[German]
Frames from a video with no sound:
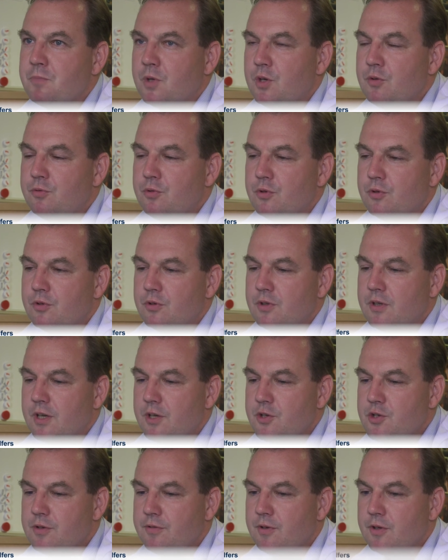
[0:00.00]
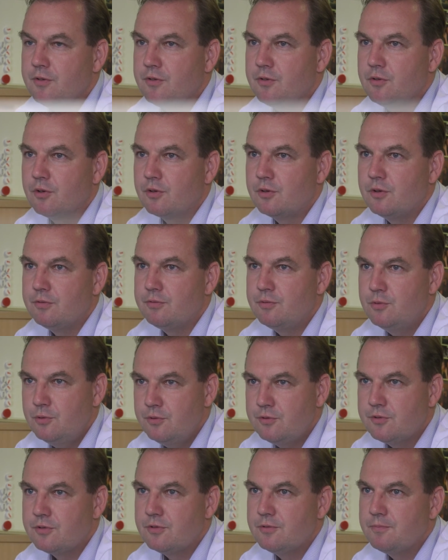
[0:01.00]
geführt durch Herrn Schiffers Dr.
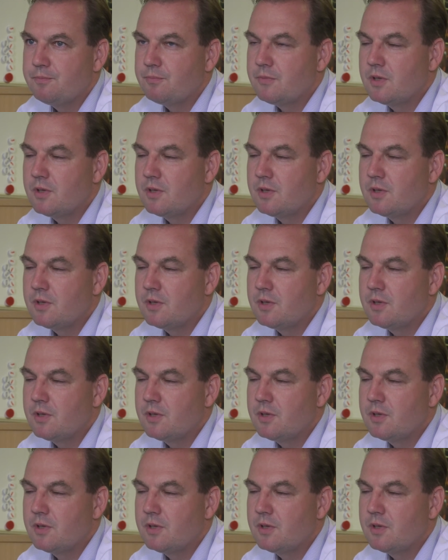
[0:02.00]
Fuß.